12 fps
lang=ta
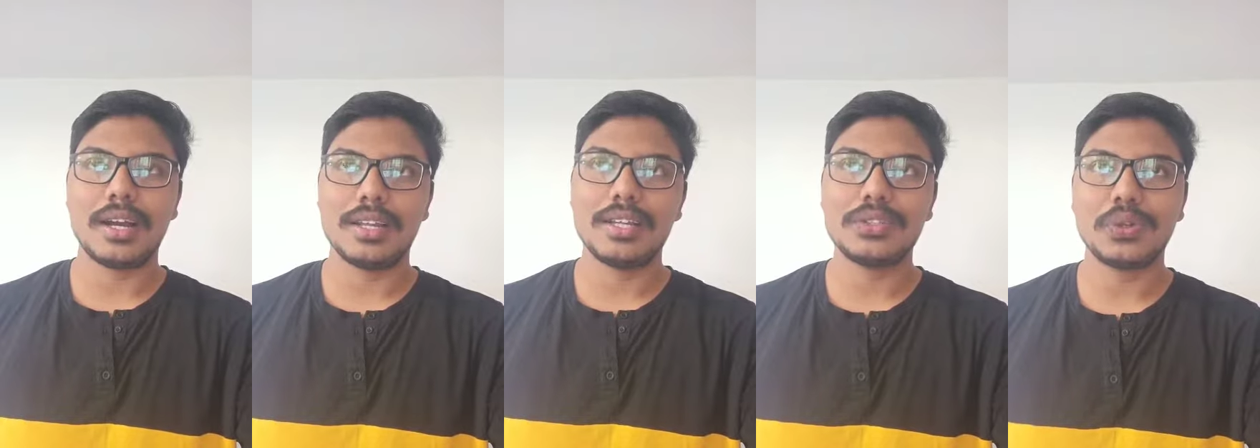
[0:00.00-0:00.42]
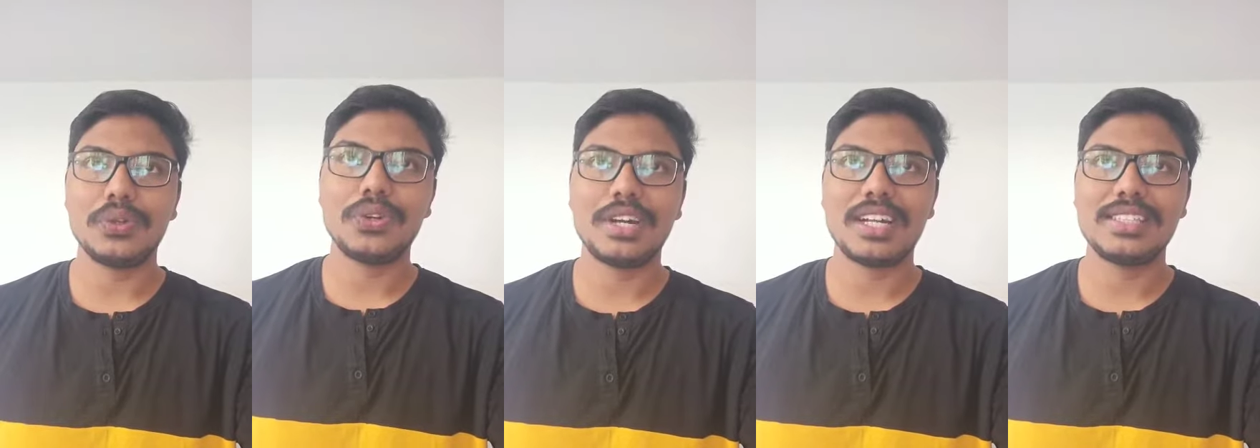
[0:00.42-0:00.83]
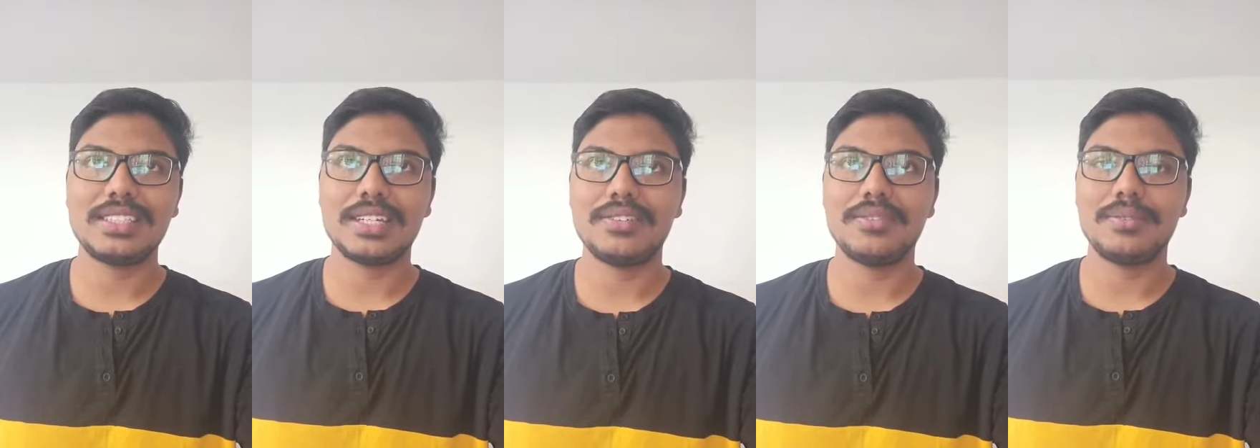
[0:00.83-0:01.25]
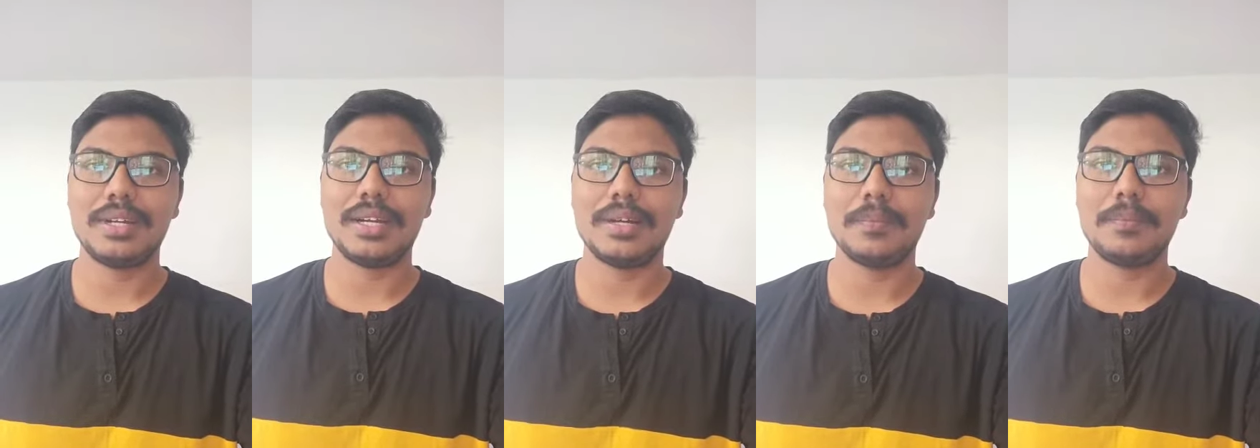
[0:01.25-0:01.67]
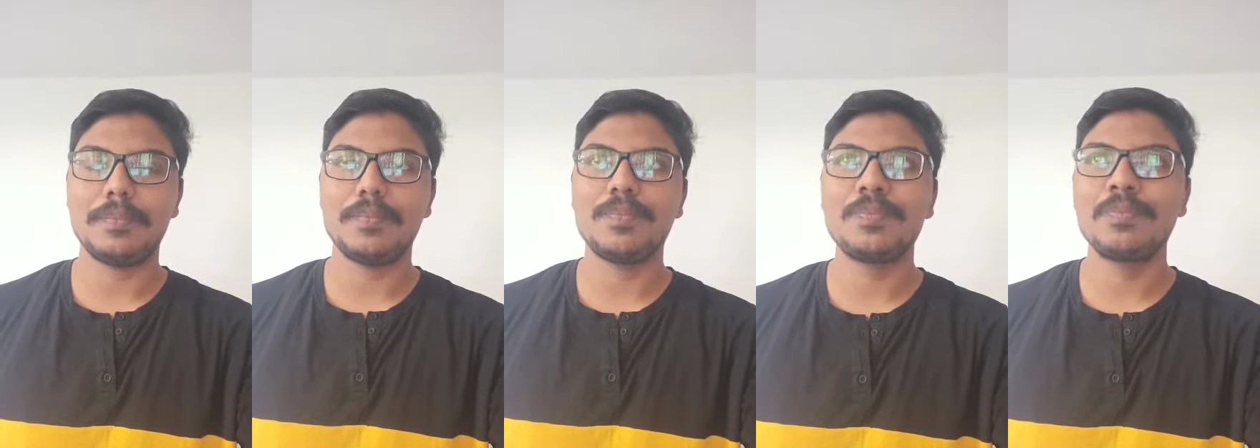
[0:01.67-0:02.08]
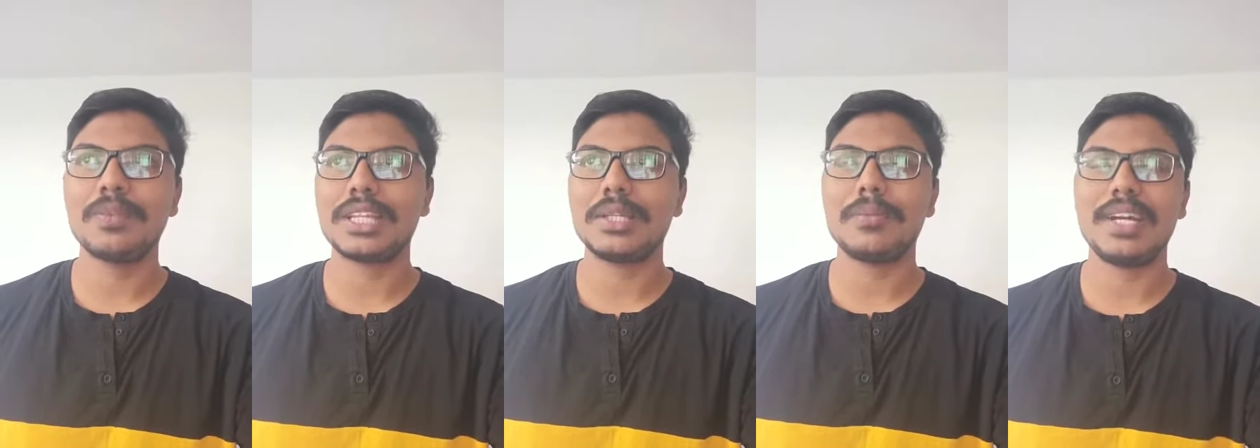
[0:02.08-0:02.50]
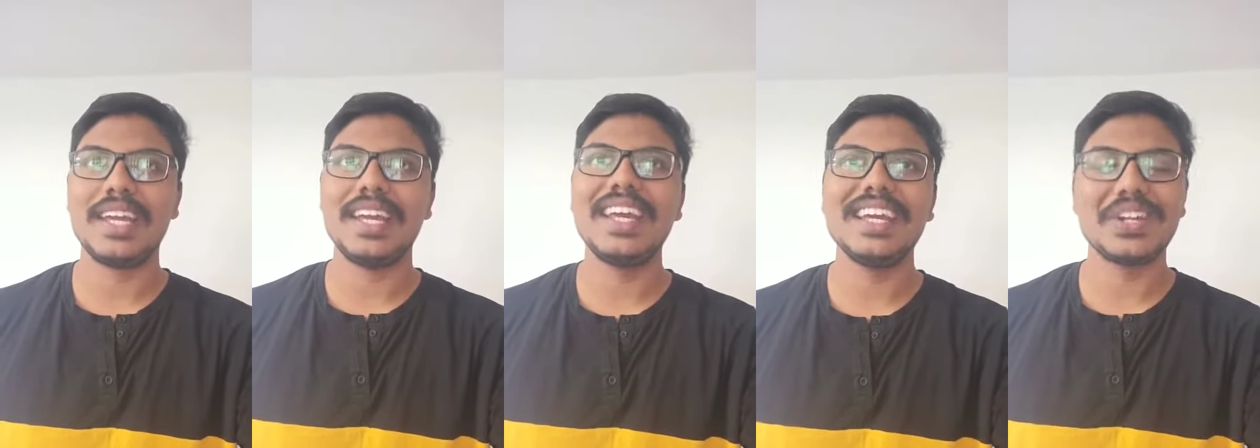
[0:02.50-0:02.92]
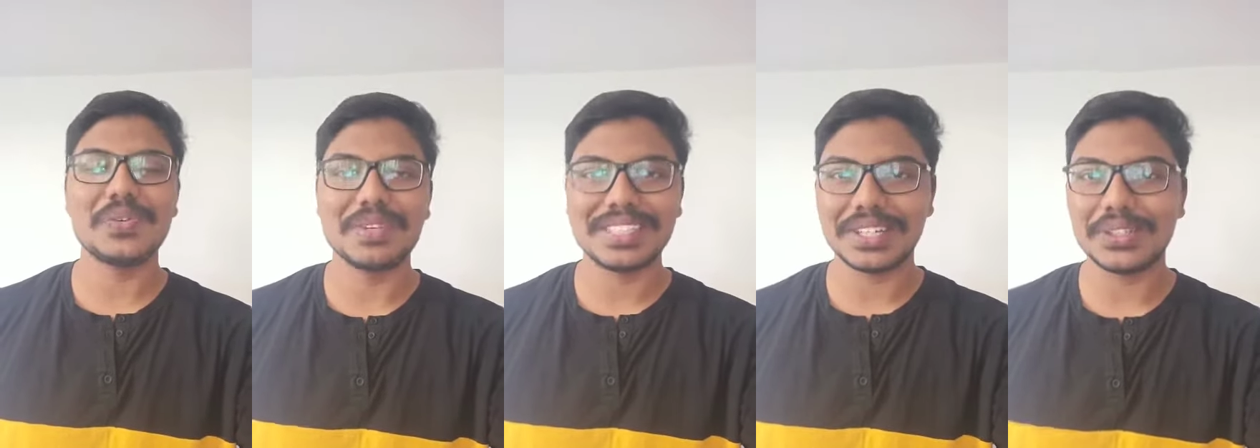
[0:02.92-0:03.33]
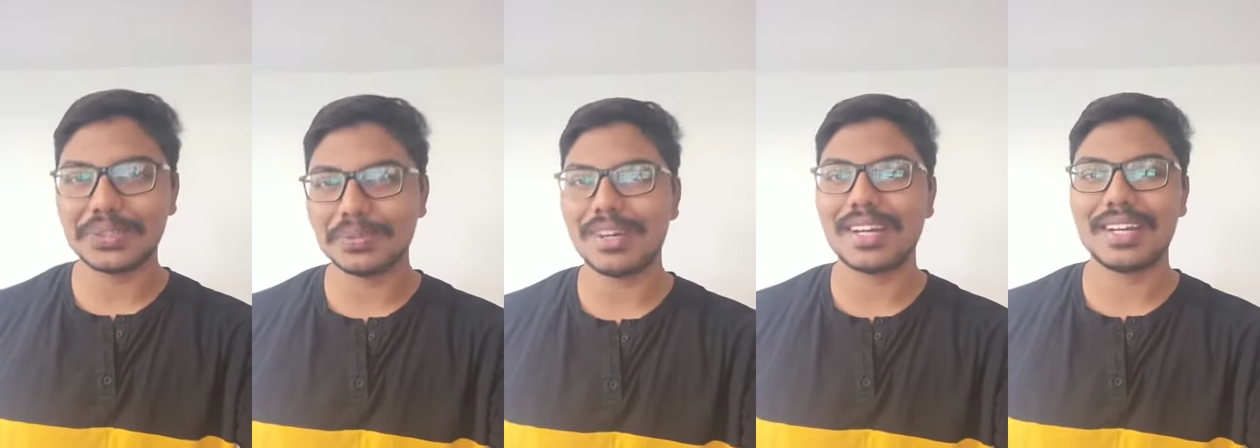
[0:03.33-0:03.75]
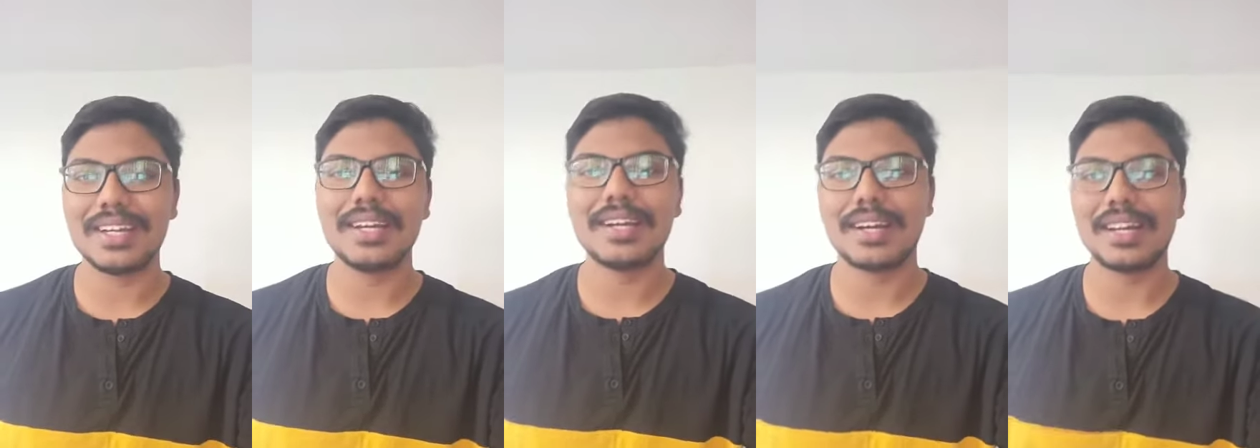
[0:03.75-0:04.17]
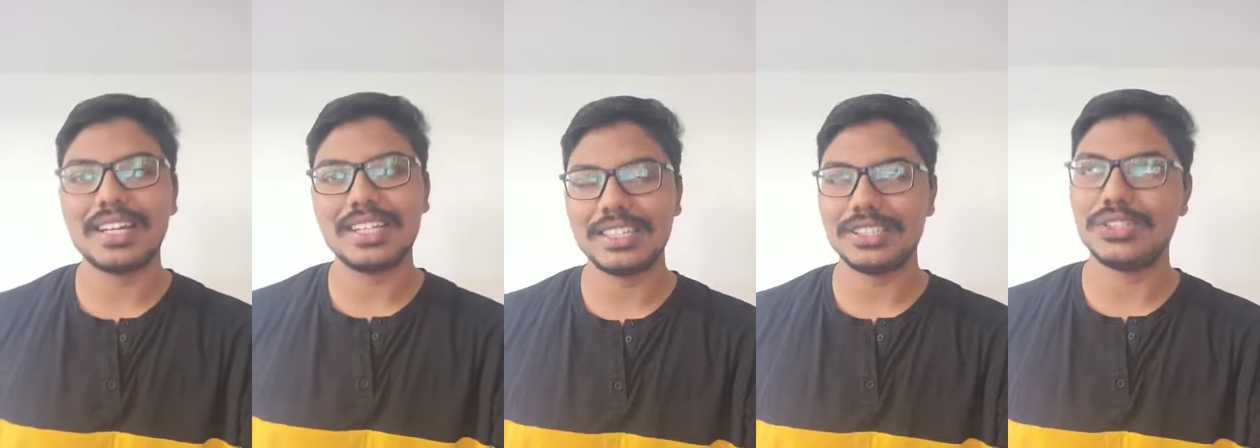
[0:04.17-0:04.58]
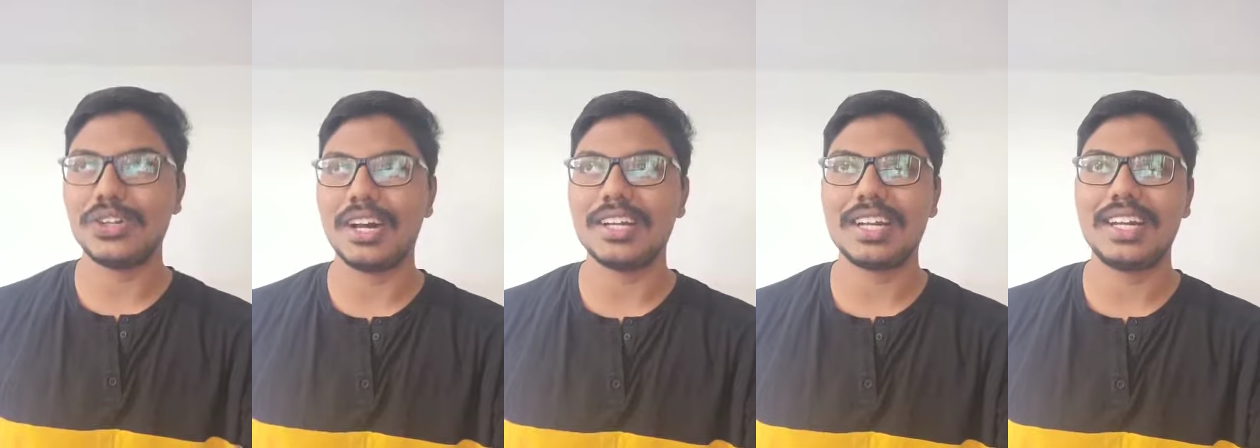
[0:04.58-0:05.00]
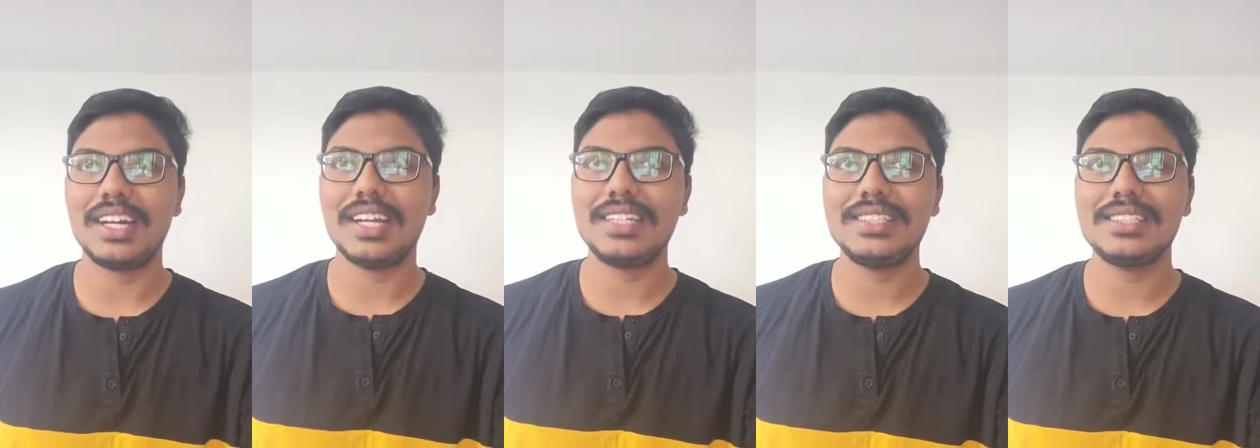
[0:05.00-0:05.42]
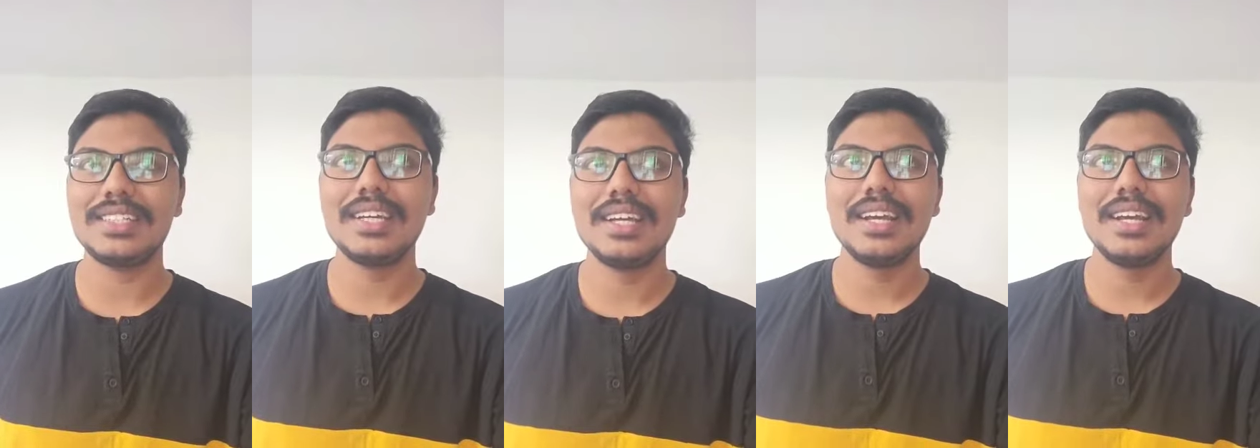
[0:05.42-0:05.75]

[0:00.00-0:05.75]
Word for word: அதுதான் சொல்லணும்னு நினச்சேன் மற்றபடி ரொம்ப சந்தோஷமாக இருக்குது கங்க்ராச்சுலேஷன் டு ஆல் கேண்டிடேட்ஸ்